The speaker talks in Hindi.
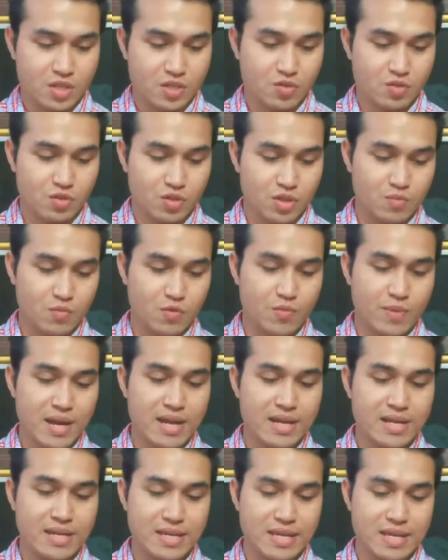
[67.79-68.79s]
जो कि
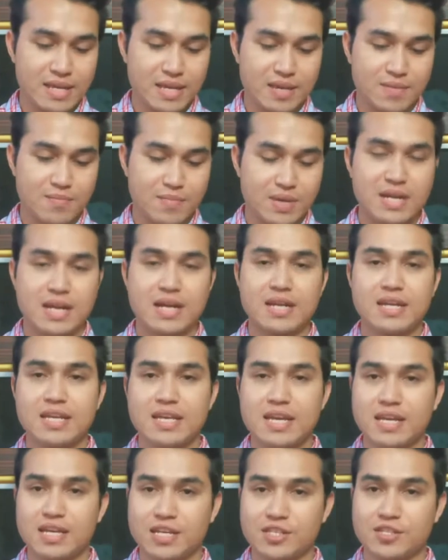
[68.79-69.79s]
मोबाइल ये मेरा नहीं
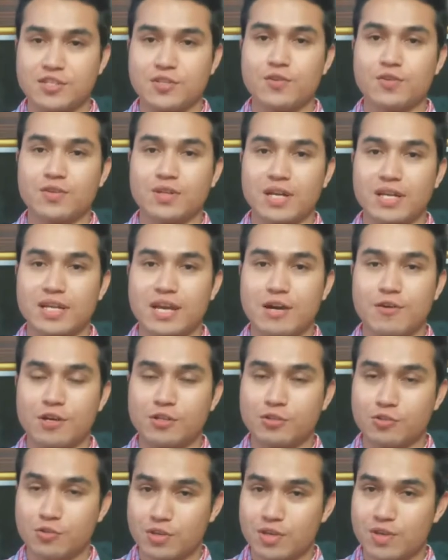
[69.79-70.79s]
है किसी और का लिया हुआ
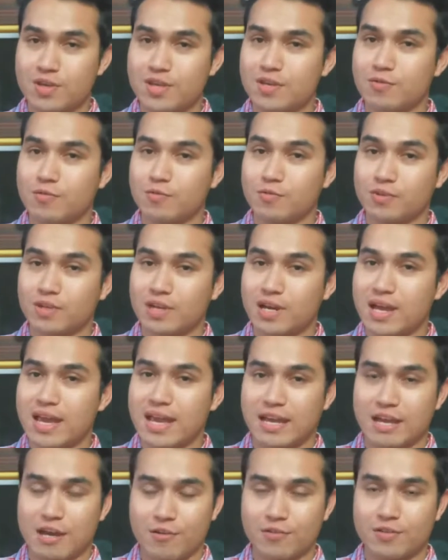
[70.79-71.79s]
जो कि उनका
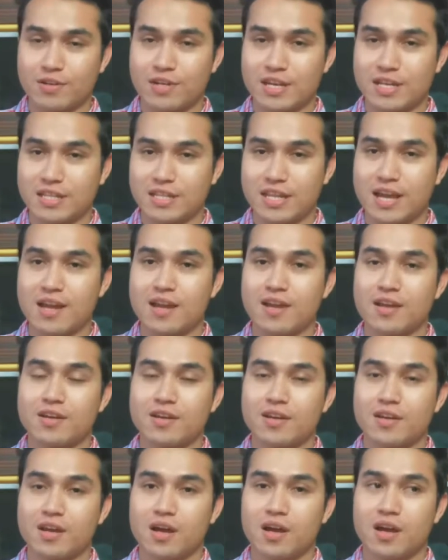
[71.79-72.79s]
अकाउंट नहीं था
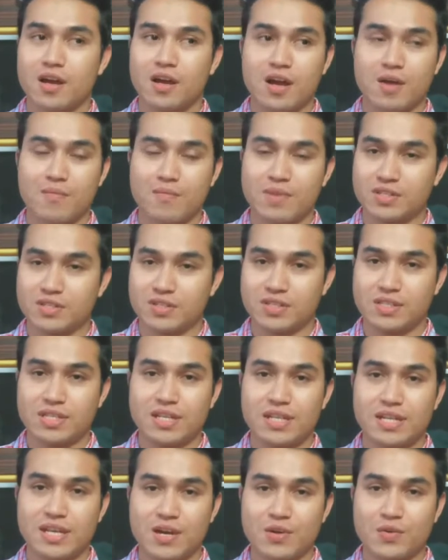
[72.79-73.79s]
अमेजन से
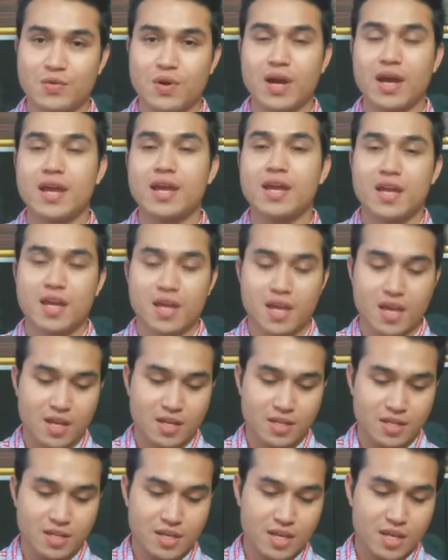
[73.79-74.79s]
लिया हुआ है
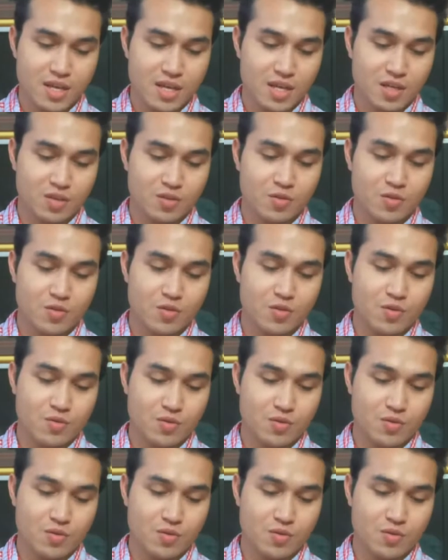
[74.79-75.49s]
ठीक है तो